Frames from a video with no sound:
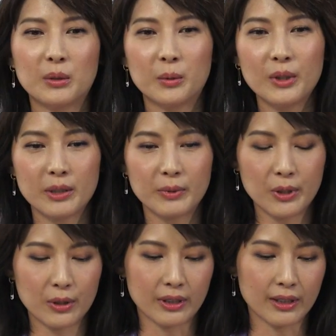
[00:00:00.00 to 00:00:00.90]
我为什么
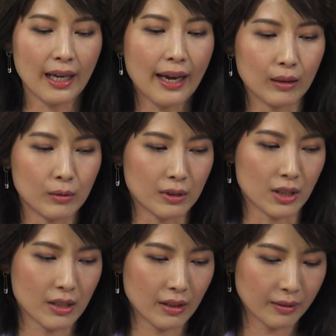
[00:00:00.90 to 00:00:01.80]
会选择泰国？
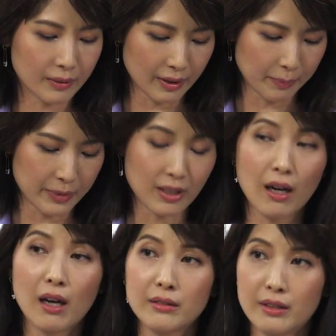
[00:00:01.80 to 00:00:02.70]
是因为比较
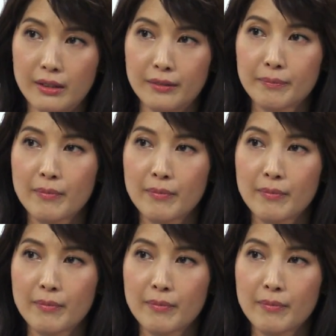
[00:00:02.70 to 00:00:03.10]
靠近，